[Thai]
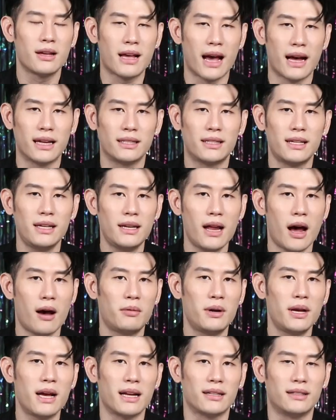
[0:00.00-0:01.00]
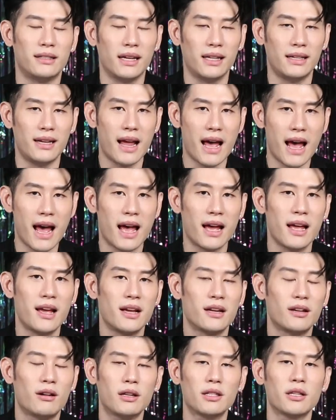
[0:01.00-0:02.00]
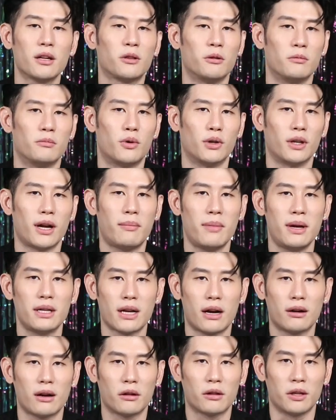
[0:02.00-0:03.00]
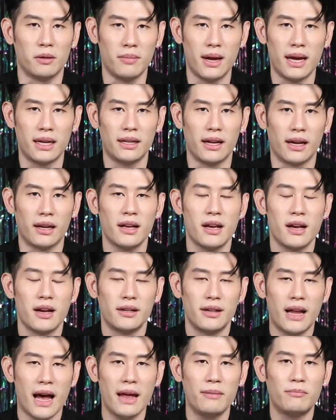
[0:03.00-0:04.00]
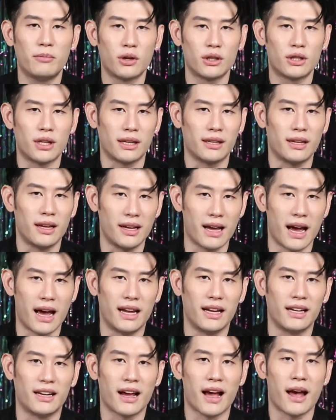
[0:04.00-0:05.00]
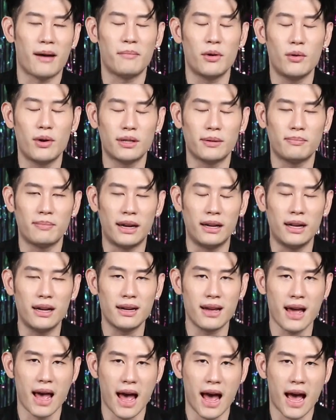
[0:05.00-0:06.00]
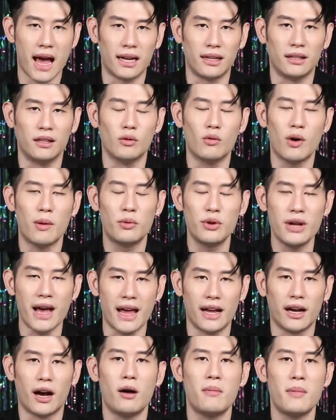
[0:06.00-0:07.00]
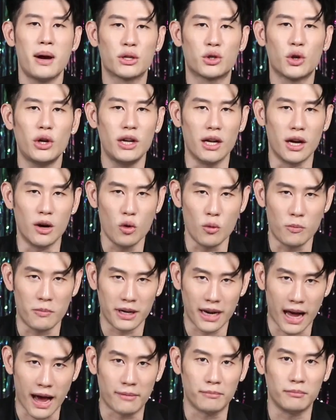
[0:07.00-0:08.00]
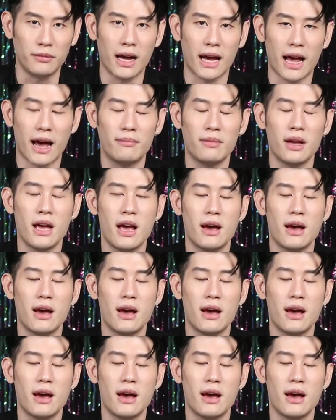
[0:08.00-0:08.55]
การที่ดาวพฤหัสเดินหน้าก็จะส่งผลทำให้ชาวราศีเมษเนี่ยได้โปรเจกต์ใหญ่ๆนะครับไม่ว่าจะเป็นเรื่องงานหรือว่าผู้ใหญ่เข้ามาช่วยเหลืออุปถัมภ์นะครับ